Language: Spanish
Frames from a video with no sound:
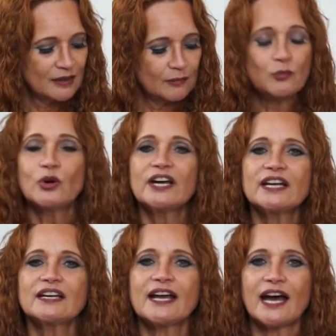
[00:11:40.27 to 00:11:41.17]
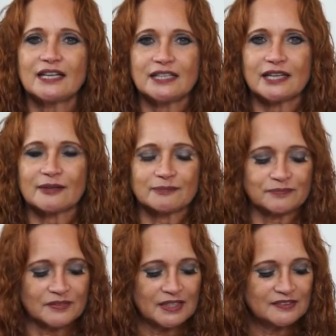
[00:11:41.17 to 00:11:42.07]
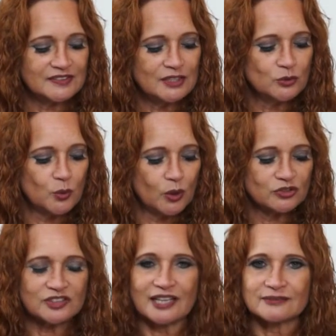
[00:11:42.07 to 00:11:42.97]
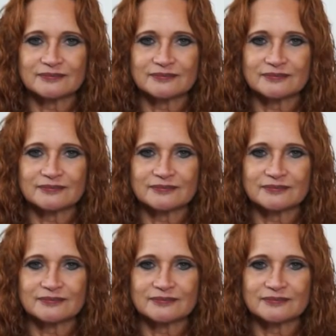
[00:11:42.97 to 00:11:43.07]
Mujer cálida, sinuosa,